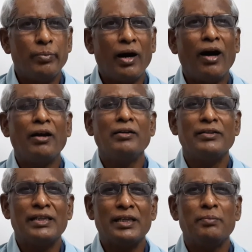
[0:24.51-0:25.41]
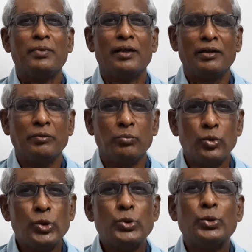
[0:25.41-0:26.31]
பால் சீம்பால்
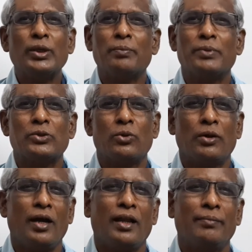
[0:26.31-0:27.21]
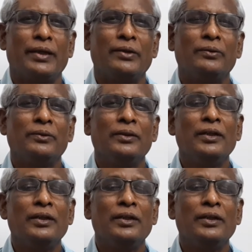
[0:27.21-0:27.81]
முழுசும் எப்போ சுரக்க ஆரம்பிக்கும்